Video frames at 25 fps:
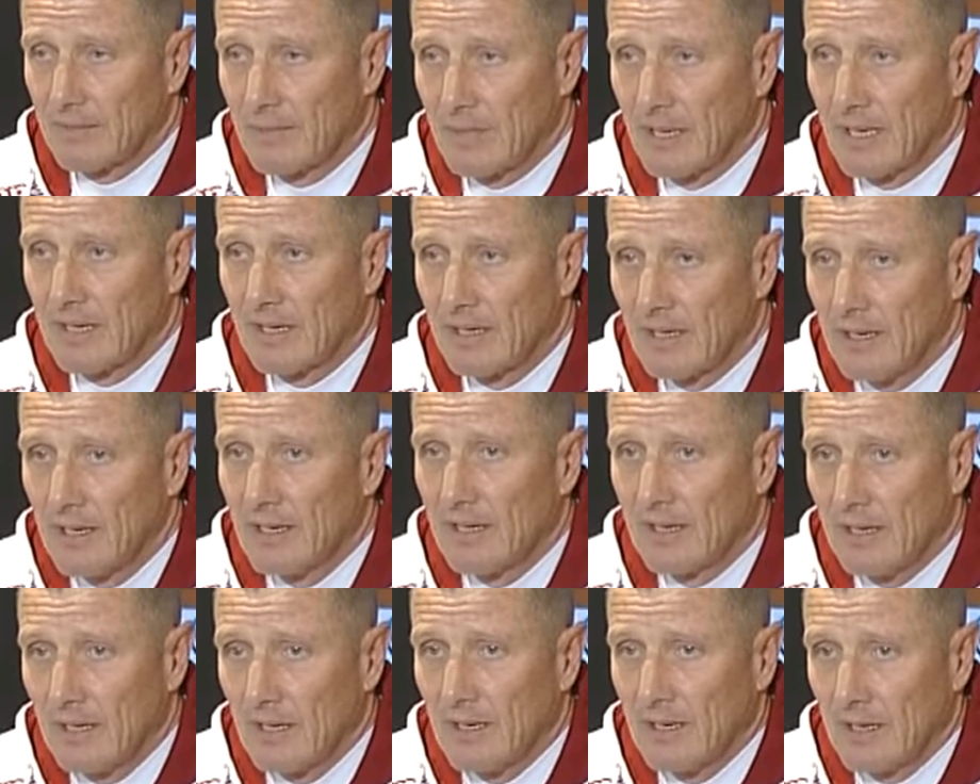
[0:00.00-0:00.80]
beh,
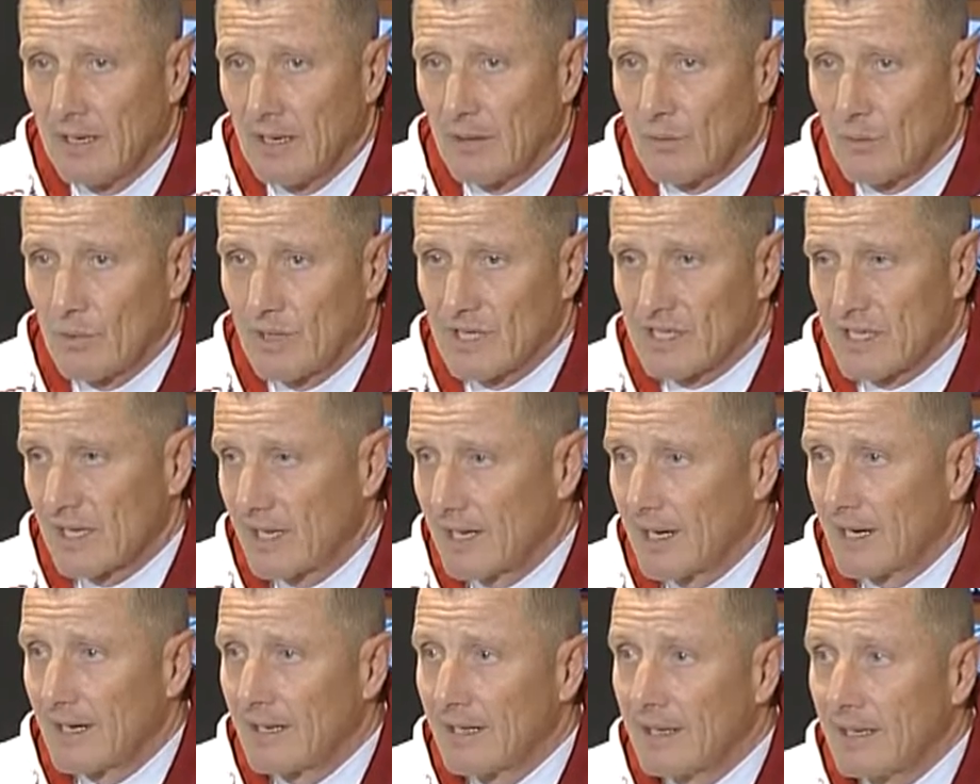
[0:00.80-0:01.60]
questa è
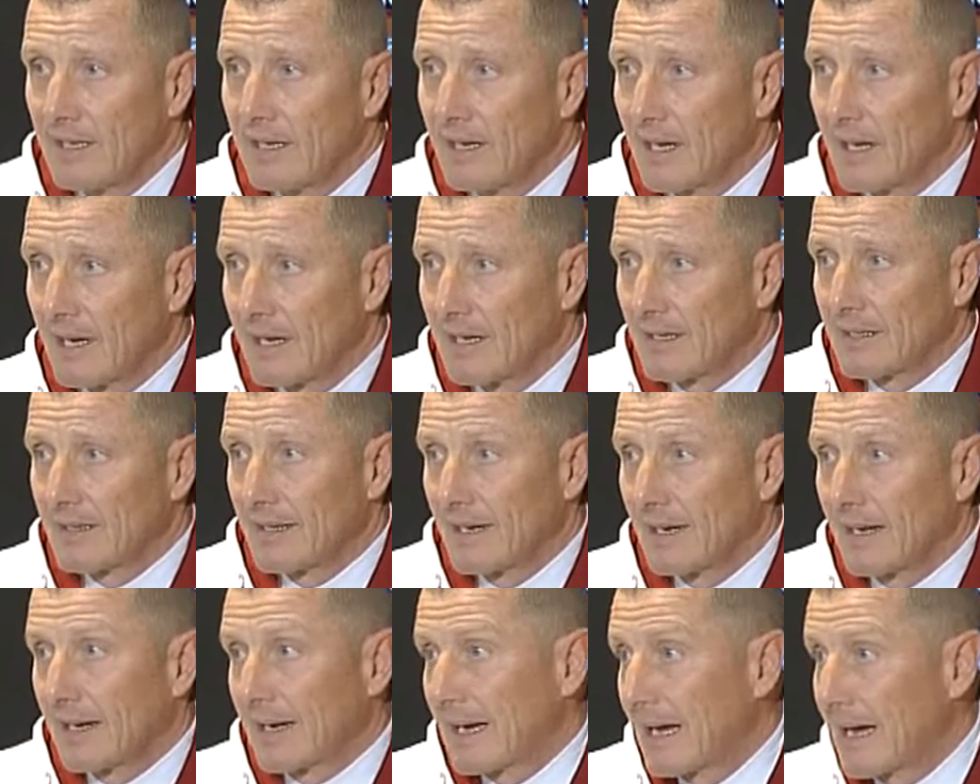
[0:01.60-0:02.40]
la linea
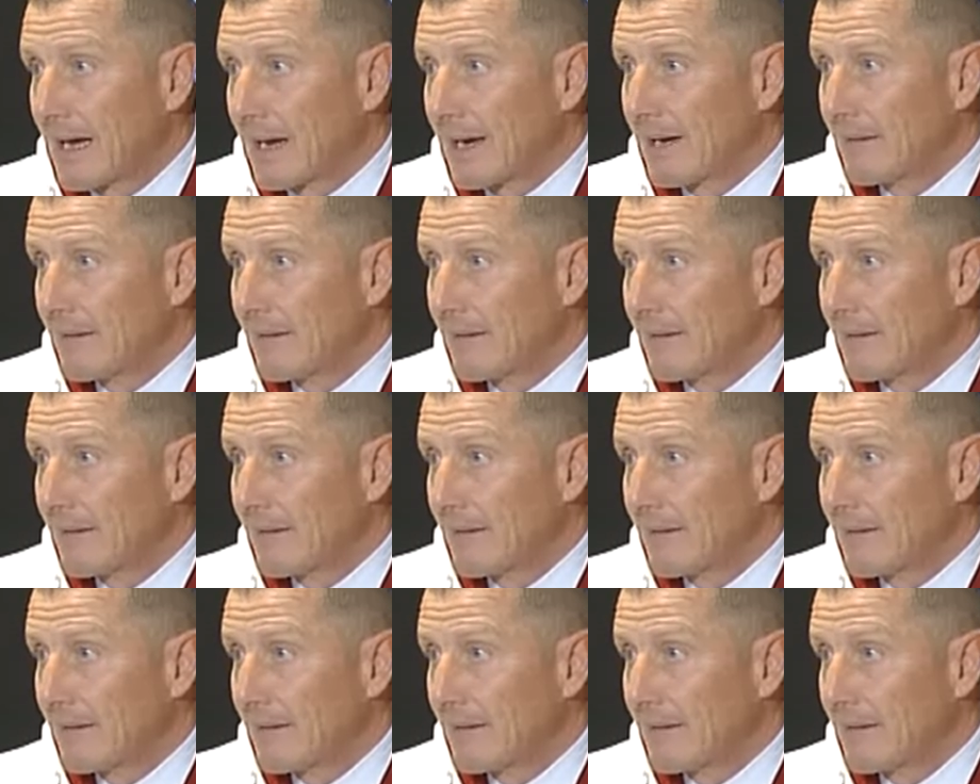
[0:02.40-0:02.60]
della gara,